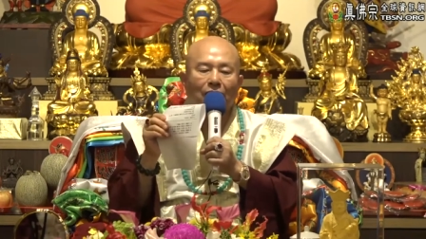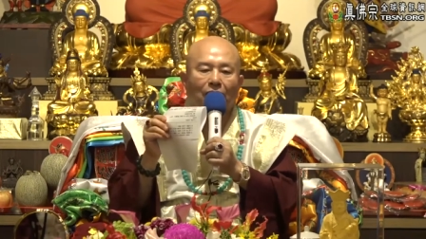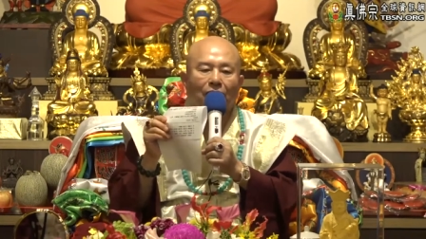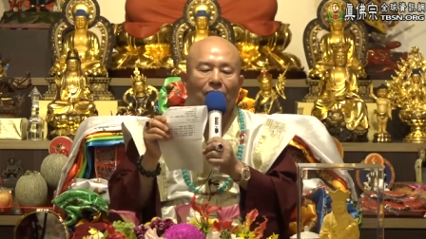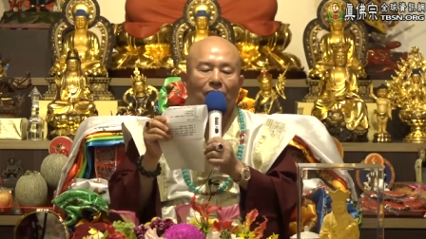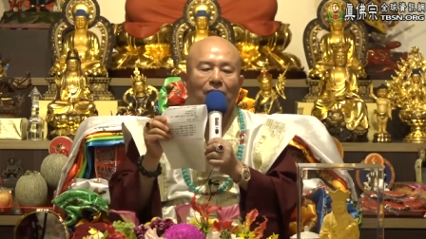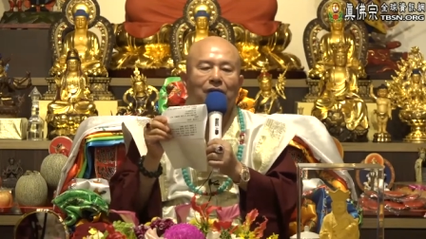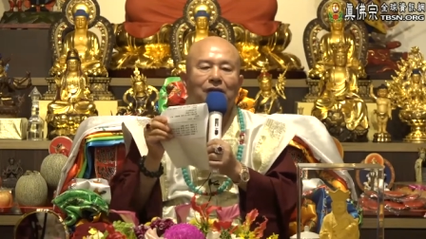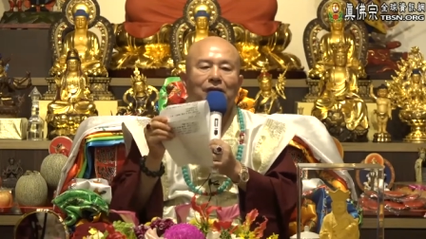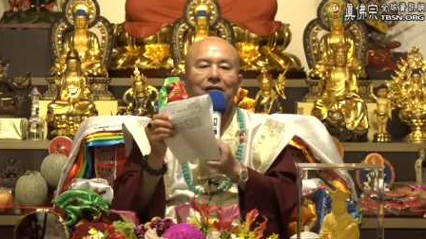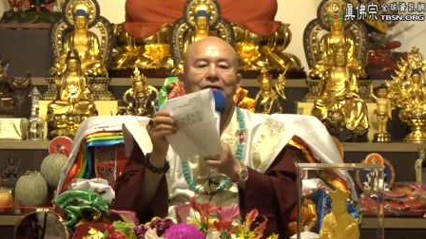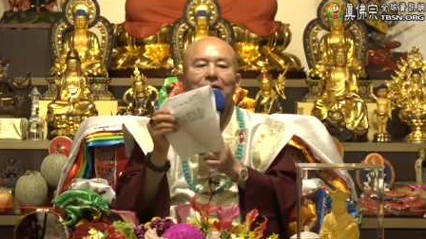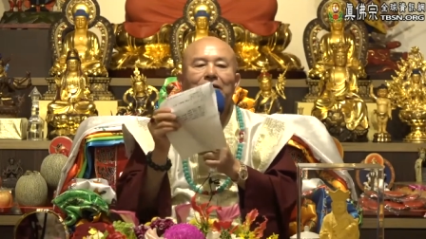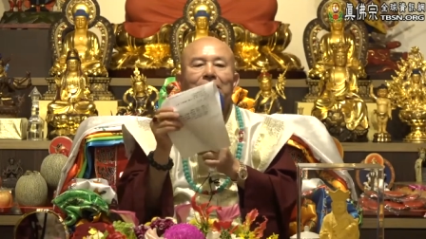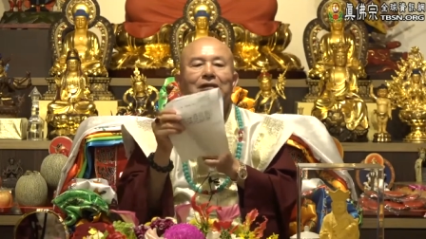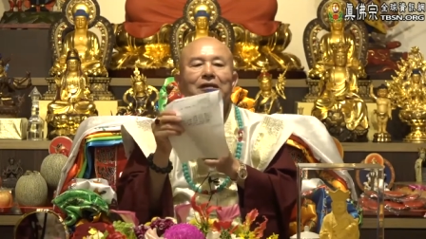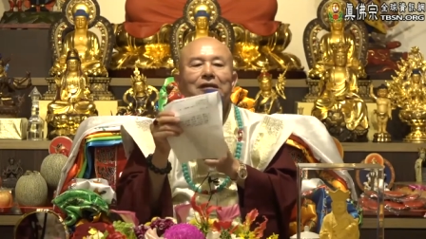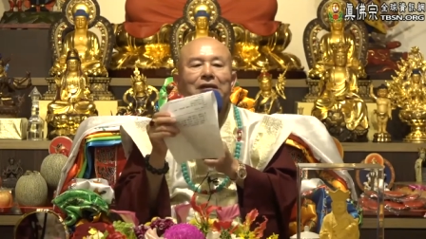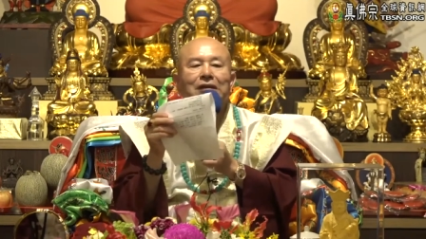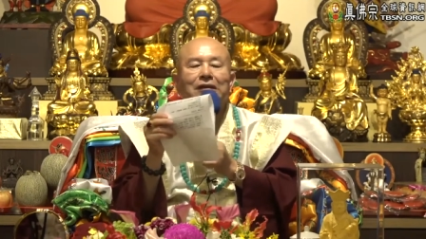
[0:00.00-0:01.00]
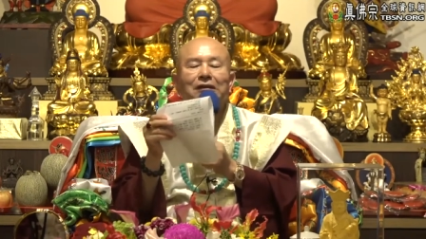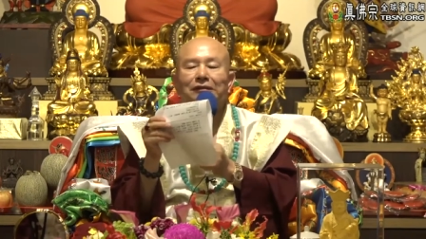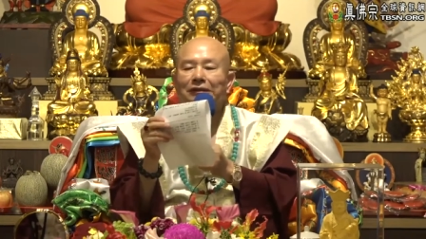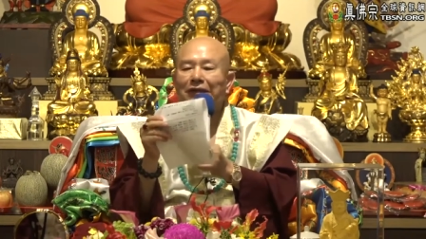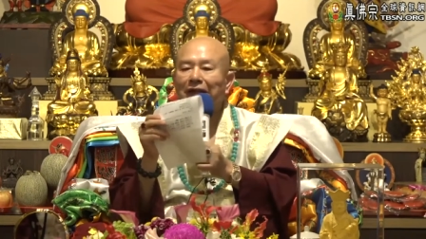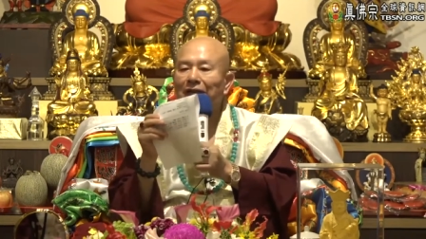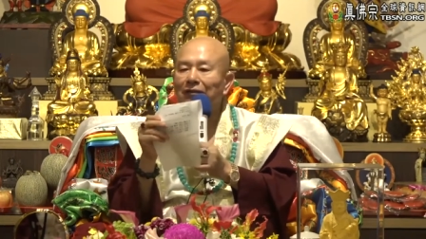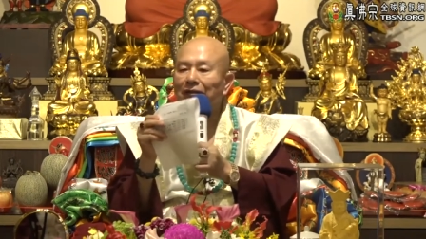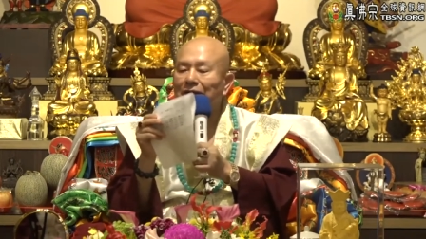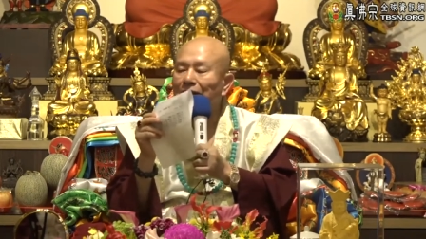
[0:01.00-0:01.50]
哦，
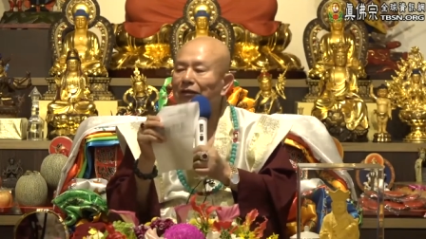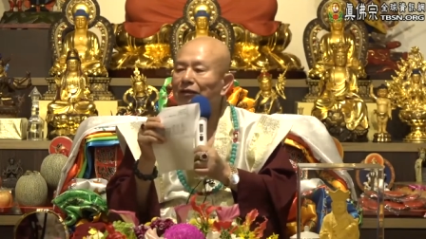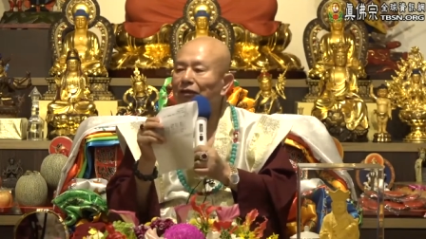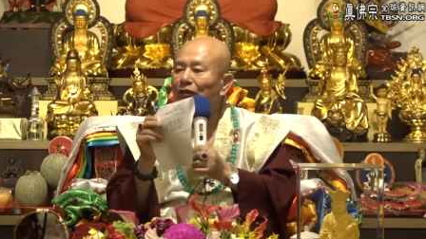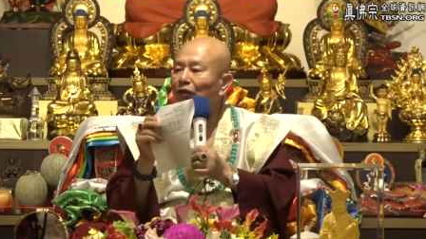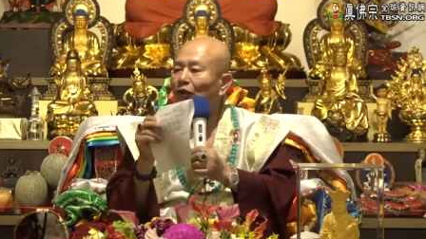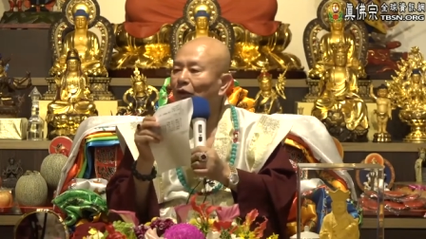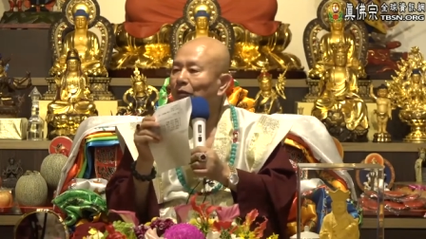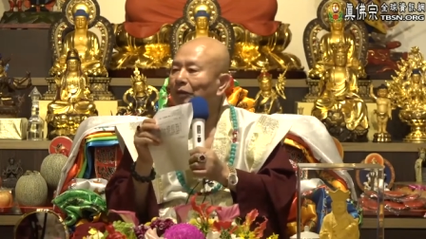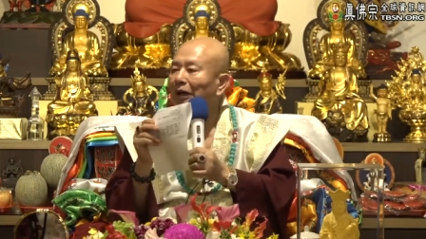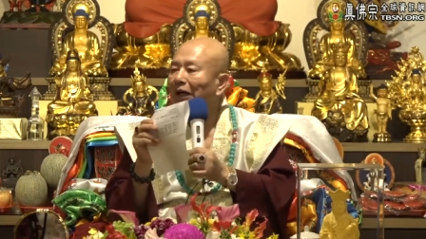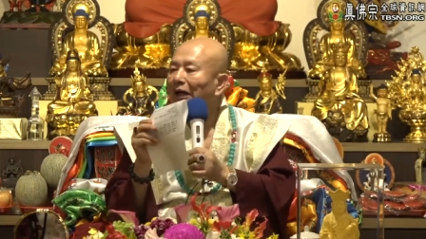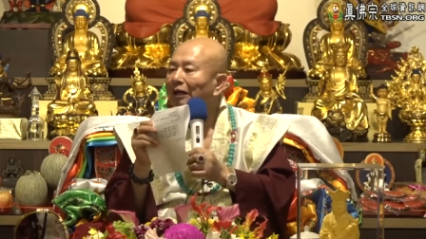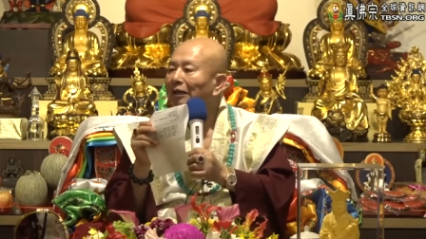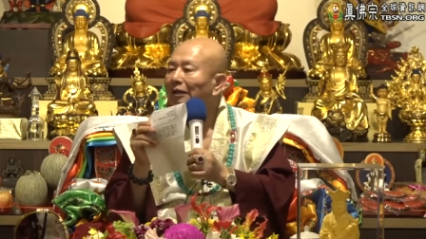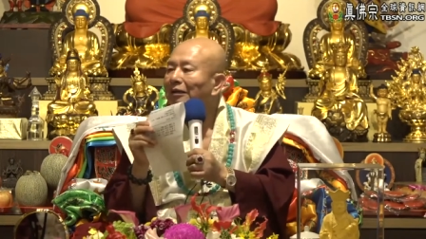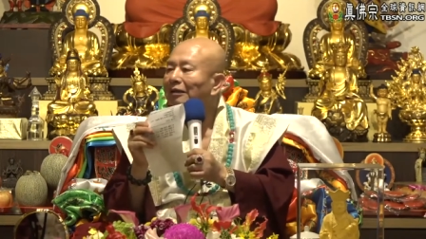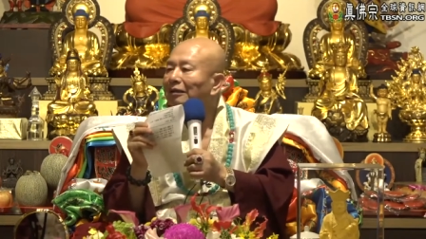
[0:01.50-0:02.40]
这样听得懂吗？